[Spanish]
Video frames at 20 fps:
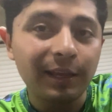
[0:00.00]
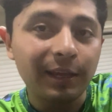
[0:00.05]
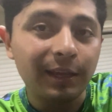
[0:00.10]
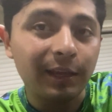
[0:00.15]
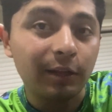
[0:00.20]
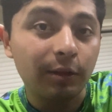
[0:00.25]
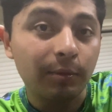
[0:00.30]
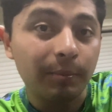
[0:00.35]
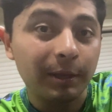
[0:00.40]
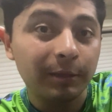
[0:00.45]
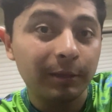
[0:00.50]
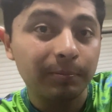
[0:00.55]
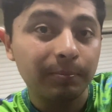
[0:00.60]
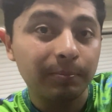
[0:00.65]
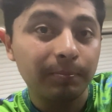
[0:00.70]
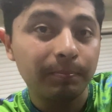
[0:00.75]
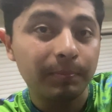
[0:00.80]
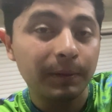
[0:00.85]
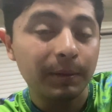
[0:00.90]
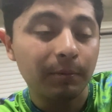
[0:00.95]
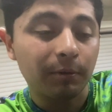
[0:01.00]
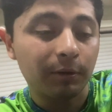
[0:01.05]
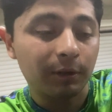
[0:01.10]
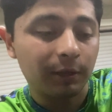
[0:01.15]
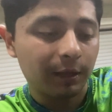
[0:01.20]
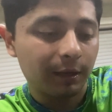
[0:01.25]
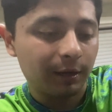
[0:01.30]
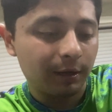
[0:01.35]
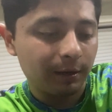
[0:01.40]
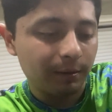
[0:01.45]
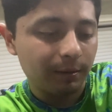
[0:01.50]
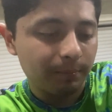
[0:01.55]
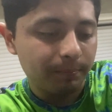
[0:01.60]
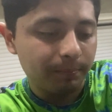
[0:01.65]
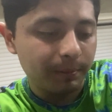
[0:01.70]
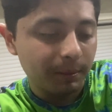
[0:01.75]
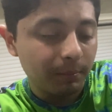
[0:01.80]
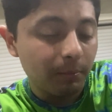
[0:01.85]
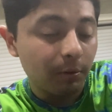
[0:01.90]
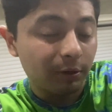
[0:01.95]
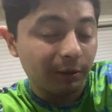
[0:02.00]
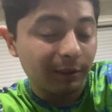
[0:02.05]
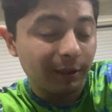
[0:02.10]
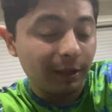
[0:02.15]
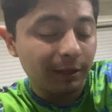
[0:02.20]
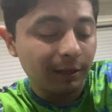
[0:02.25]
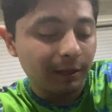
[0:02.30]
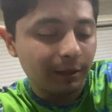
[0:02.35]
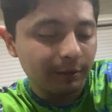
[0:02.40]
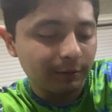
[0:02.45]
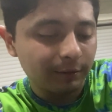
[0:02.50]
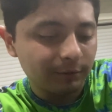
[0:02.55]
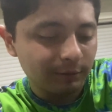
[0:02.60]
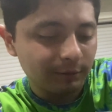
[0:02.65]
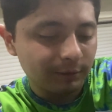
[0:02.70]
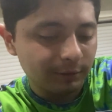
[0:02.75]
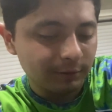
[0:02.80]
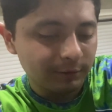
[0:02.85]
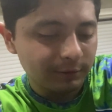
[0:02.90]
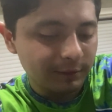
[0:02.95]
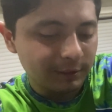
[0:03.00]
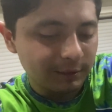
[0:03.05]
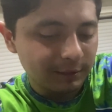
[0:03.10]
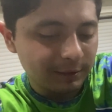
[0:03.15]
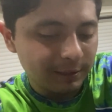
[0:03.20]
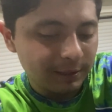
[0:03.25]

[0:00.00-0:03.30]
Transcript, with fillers: es lo más primordial, primordial de esto, entonces